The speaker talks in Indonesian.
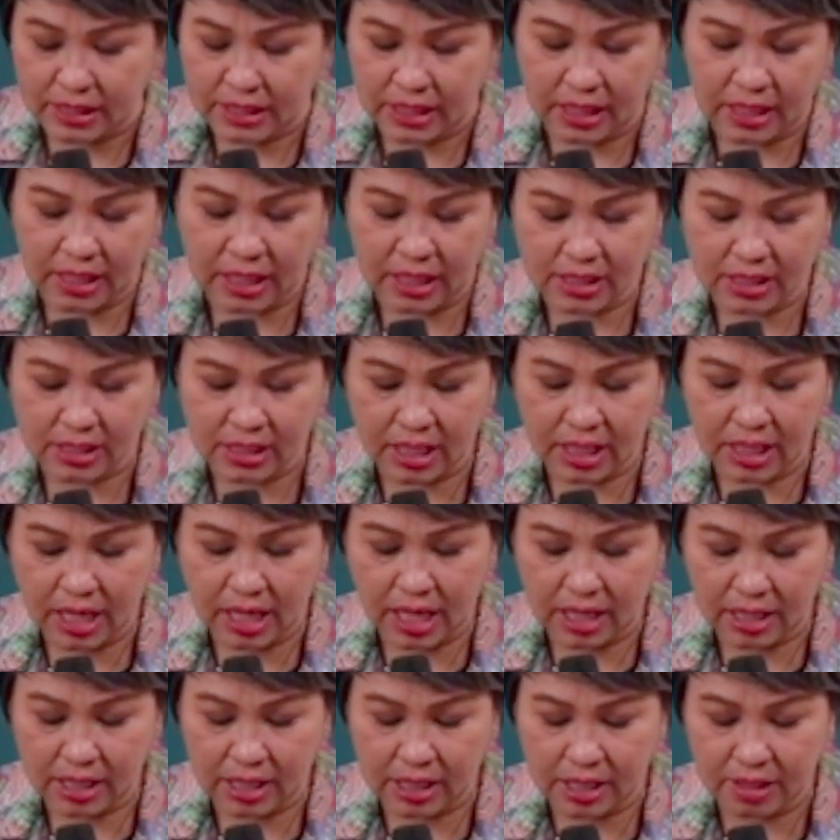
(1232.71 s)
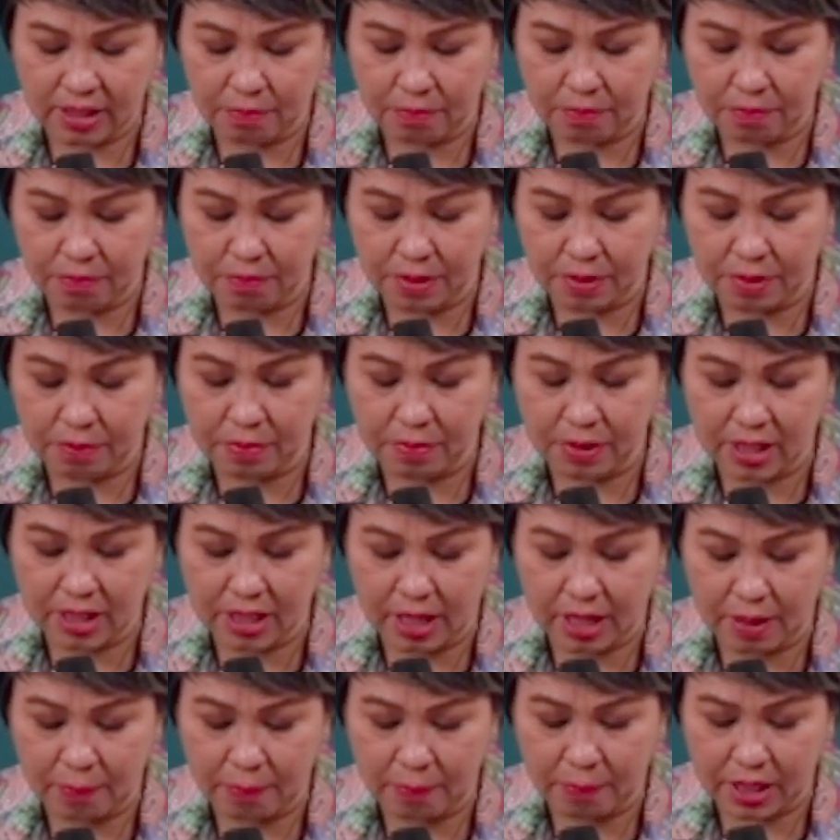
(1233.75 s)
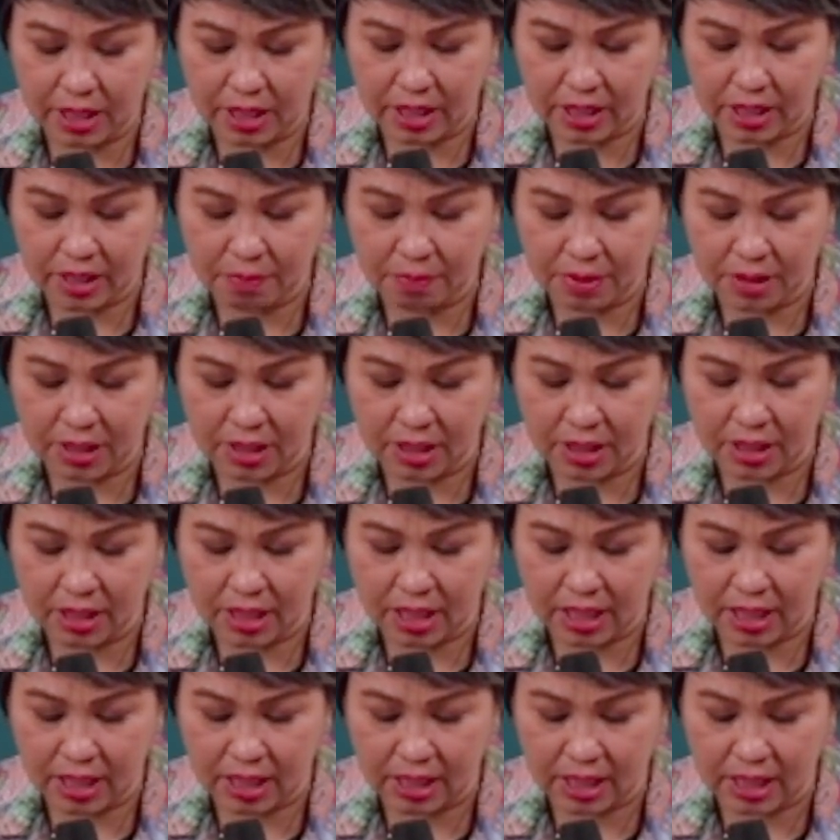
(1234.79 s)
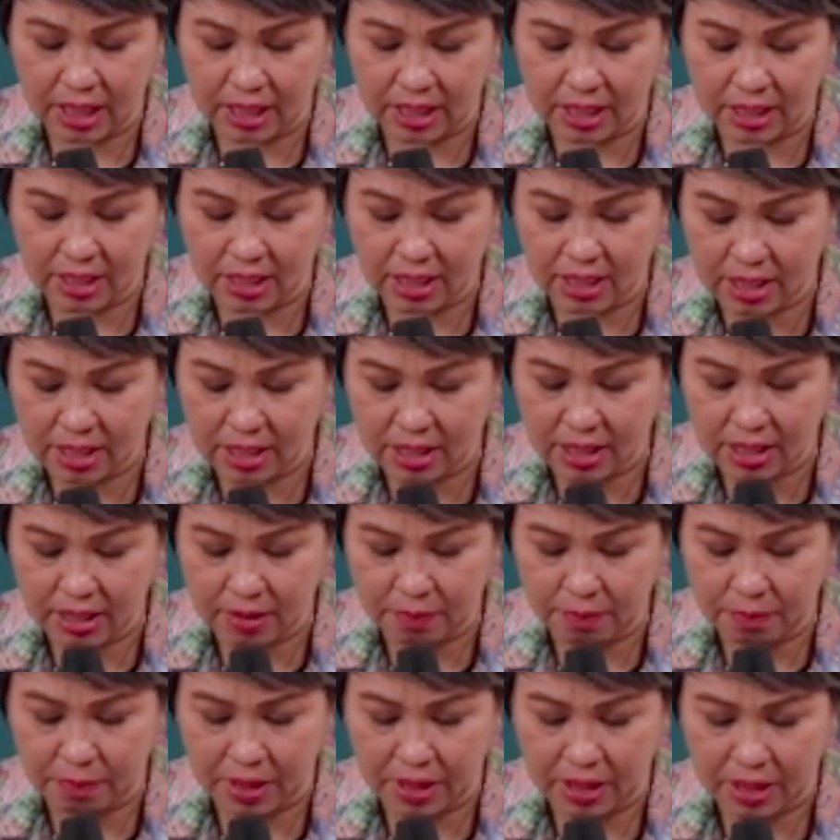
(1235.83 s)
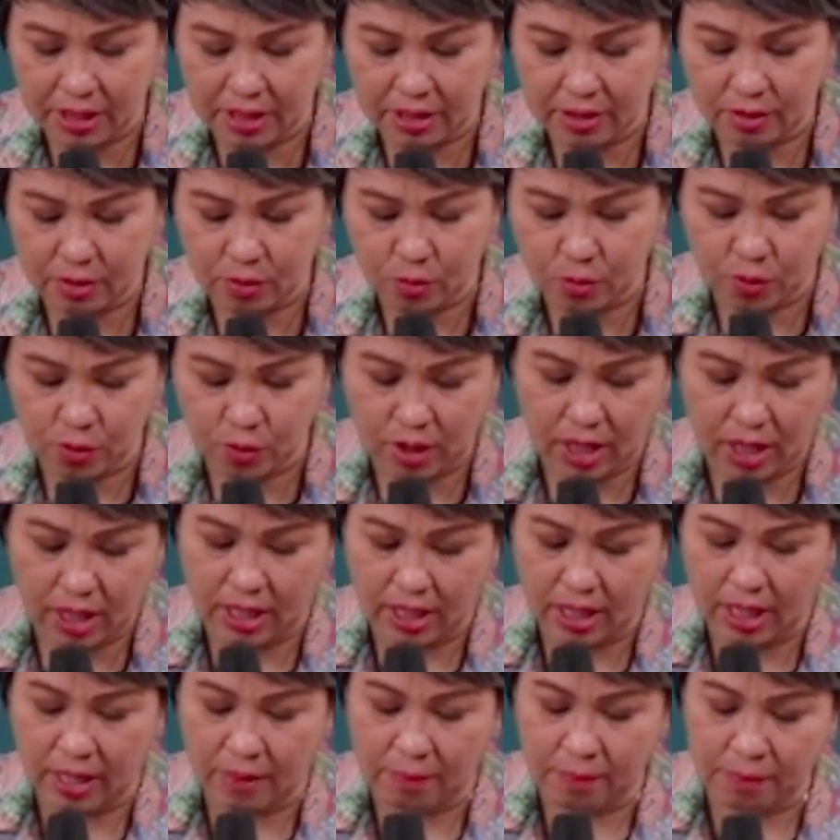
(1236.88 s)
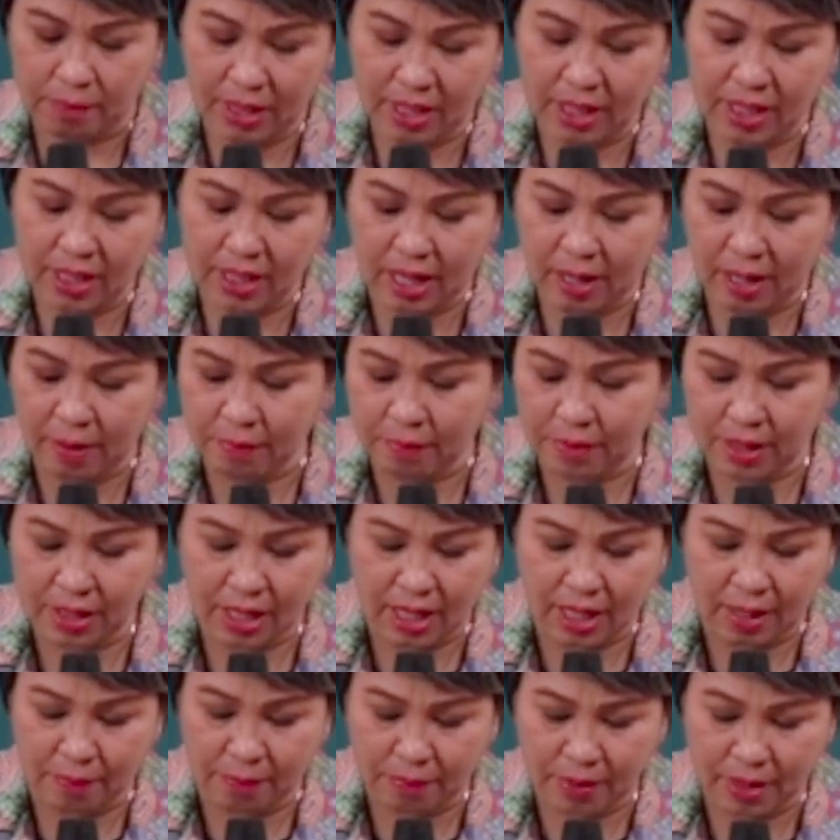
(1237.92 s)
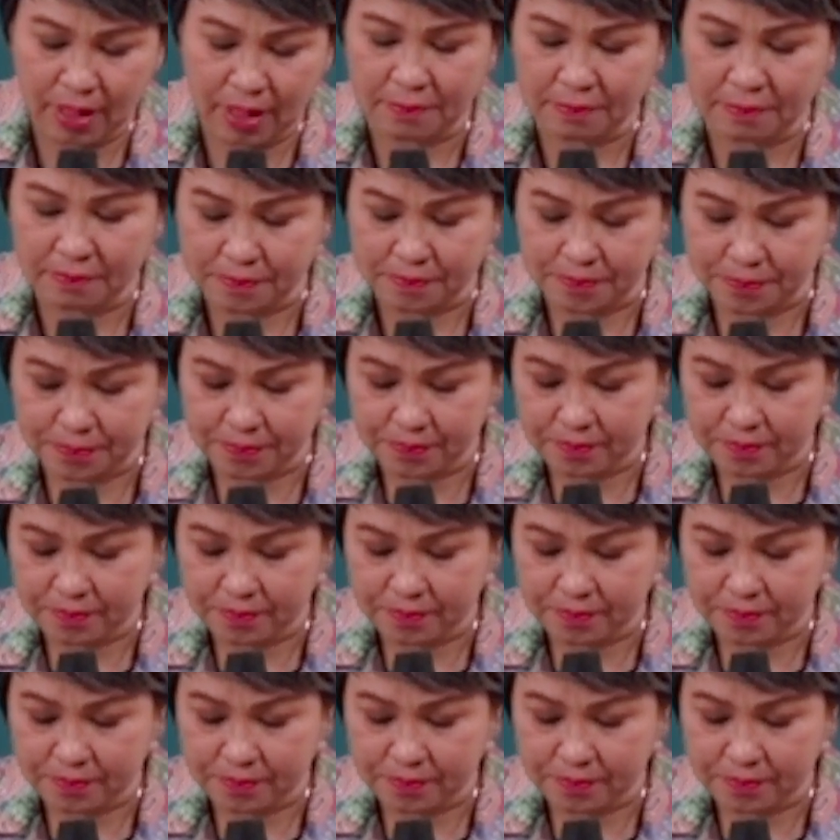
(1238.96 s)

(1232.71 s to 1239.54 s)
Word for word: sehingga saya lagi lebih dapat lagi mendekatkan diri kepada Tuhan. Amin, amin, amin.